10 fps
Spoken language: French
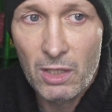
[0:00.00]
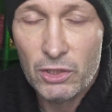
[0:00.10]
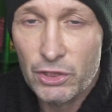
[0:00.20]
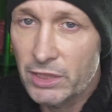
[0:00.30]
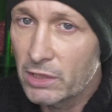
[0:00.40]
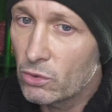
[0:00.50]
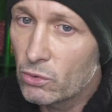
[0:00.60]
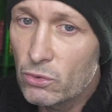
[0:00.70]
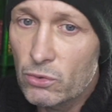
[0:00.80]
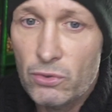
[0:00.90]
j'ai
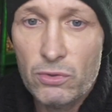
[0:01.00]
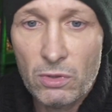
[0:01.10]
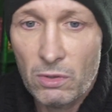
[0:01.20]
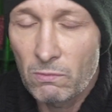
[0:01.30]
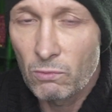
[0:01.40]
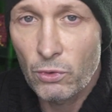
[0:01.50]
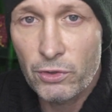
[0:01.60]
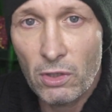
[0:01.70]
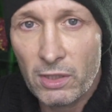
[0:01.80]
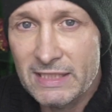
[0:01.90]
eu mon
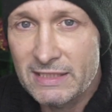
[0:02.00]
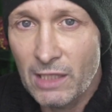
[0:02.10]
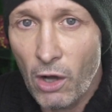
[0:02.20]
cœur qui s'est